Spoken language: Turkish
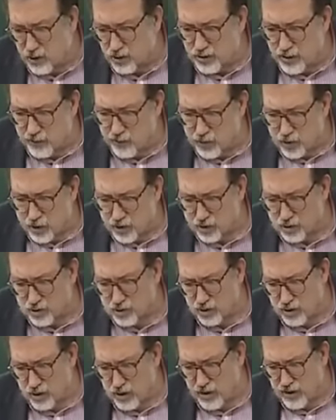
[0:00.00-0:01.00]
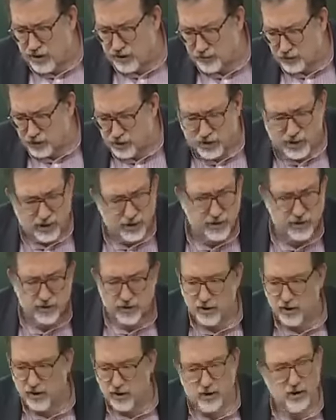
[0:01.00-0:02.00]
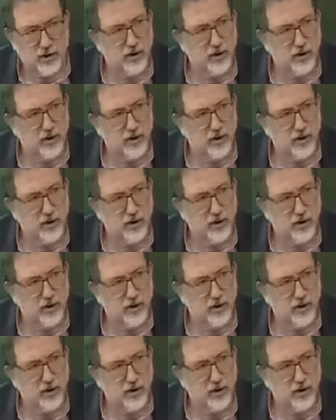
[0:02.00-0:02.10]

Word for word: Haldun Demirok e, yazmışlar.